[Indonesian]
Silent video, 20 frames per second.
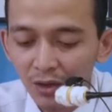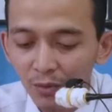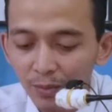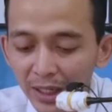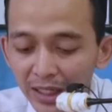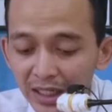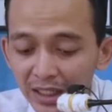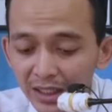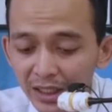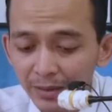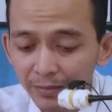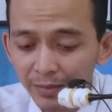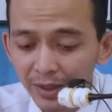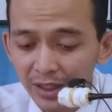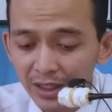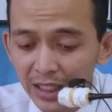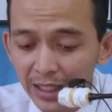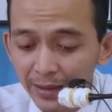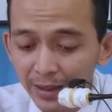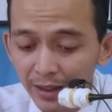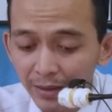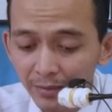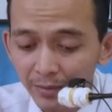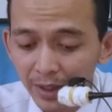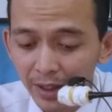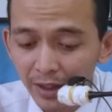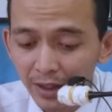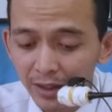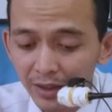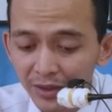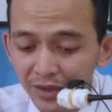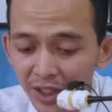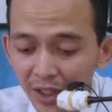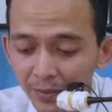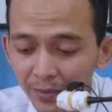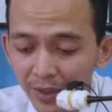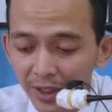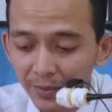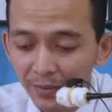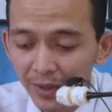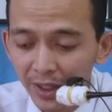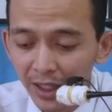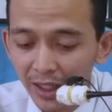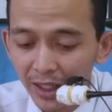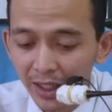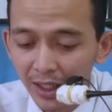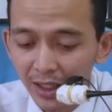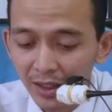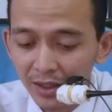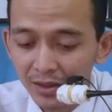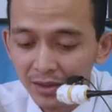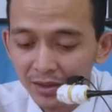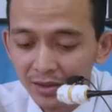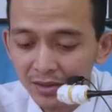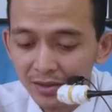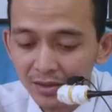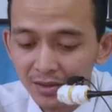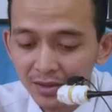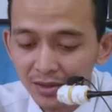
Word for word: rupane sing pertama sababaka